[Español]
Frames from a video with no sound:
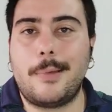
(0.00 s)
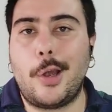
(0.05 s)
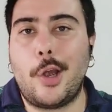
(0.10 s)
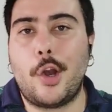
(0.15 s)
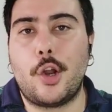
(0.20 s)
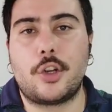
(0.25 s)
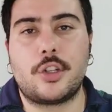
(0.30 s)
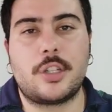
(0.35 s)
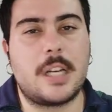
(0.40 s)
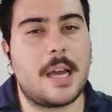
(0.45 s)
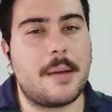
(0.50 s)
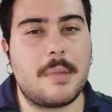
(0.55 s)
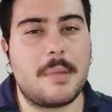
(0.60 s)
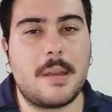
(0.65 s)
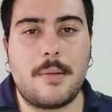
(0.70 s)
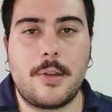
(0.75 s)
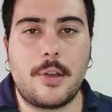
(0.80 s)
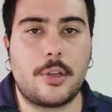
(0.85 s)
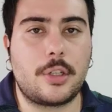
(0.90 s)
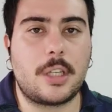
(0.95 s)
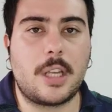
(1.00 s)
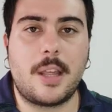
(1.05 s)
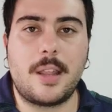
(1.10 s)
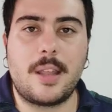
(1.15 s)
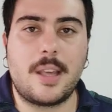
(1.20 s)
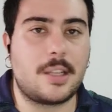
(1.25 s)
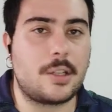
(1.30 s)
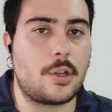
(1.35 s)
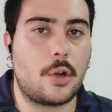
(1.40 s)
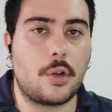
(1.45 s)
los namibios
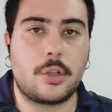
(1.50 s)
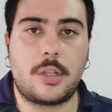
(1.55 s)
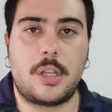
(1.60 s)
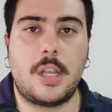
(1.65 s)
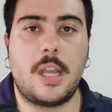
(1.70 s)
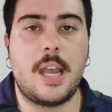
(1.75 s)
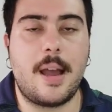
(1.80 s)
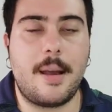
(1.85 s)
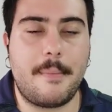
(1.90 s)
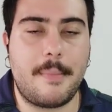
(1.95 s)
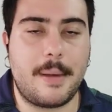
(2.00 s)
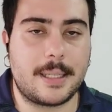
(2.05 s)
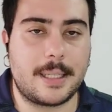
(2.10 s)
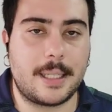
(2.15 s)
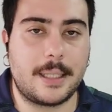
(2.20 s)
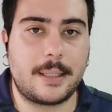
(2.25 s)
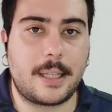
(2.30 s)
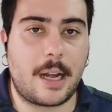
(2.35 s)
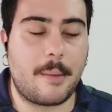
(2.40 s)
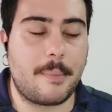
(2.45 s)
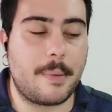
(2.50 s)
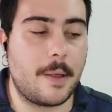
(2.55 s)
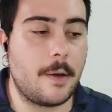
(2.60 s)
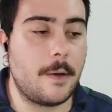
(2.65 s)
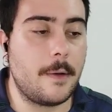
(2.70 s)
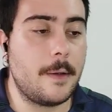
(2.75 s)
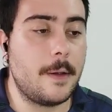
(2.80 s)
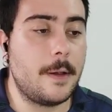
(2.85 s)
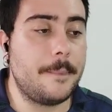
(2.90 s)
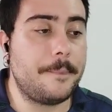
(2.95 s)
se descosían bastante
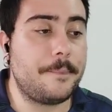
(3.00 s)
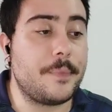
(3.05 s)
rápido